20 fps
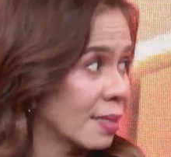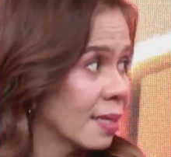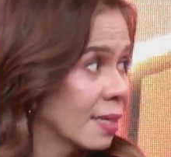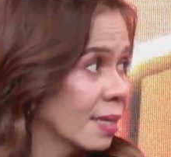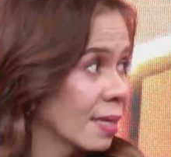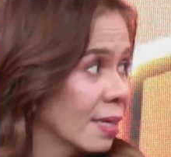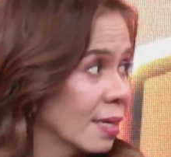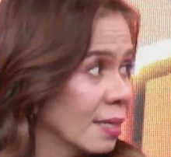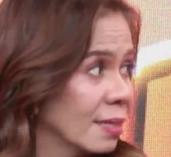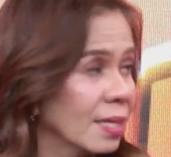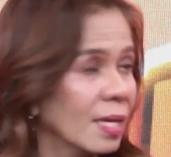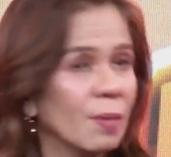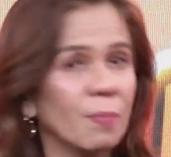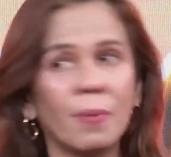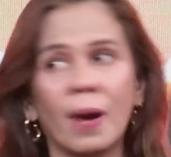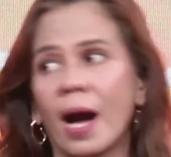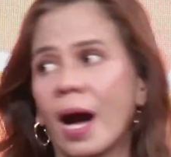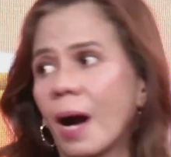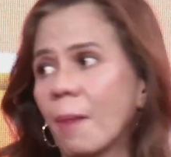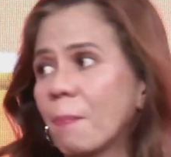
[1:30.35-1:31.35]
Mm. Oo. Di
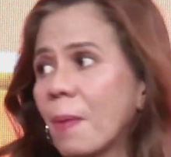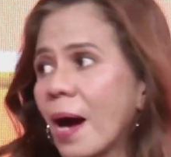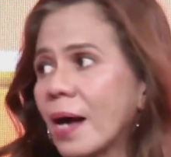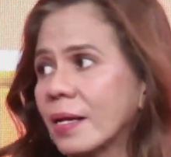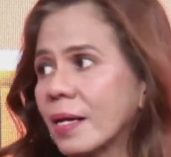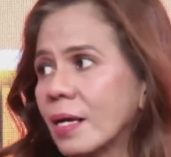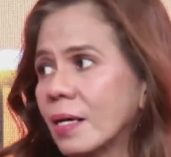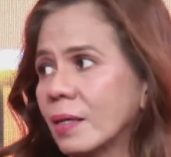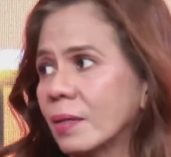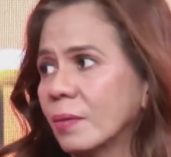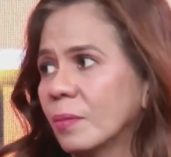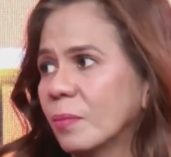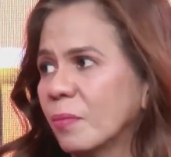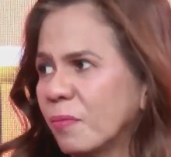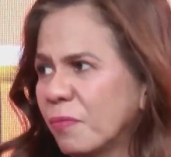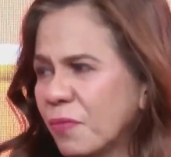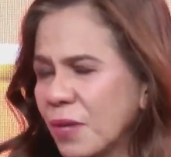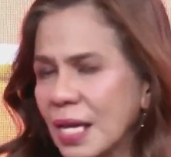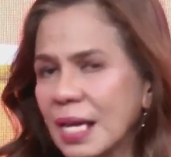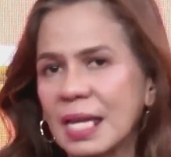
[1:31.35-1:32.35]
ba? Parang
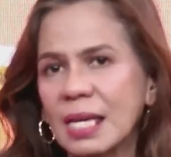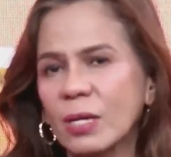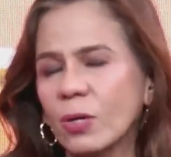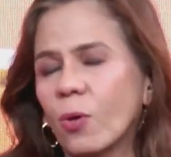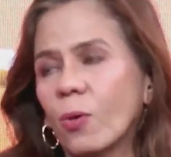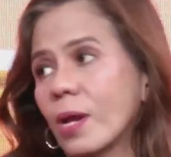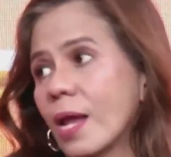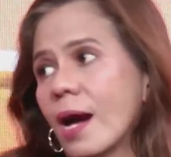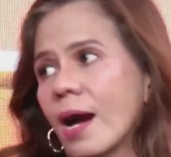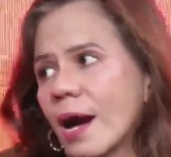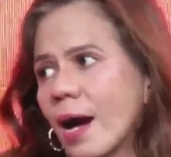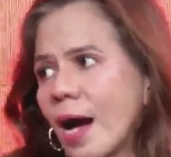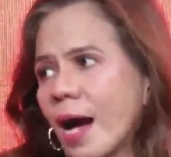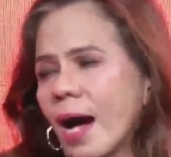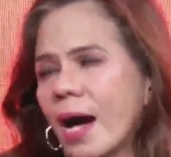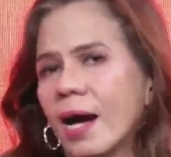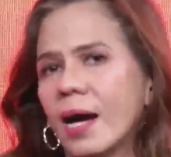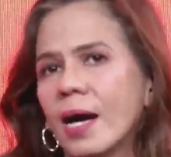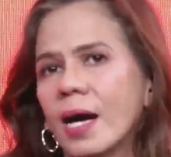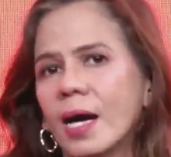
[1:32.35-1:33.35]
feeling ko lang
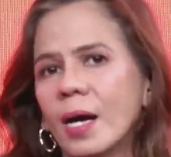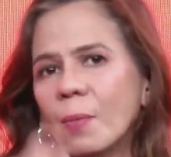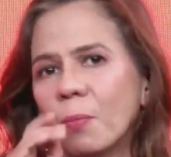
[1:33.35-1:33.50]
ha,